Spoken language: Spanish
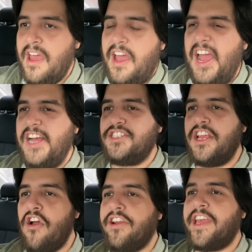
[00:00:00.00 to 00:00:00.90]
Eh,
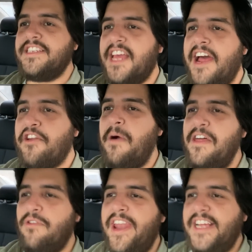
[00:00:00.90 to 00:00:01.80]
señor, ¿qué hacía
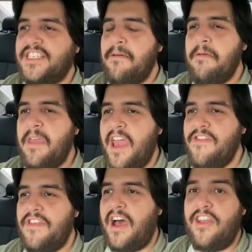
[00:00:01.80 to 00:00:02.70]
robando en esa
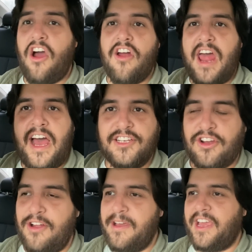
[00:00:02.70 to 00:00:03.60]
vivienda? No, nada,
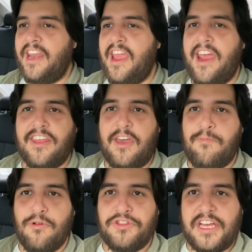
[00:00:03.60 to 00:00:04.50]
solo me quería ir de
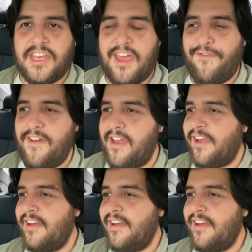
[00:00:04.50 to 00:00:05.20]
putas, jefe.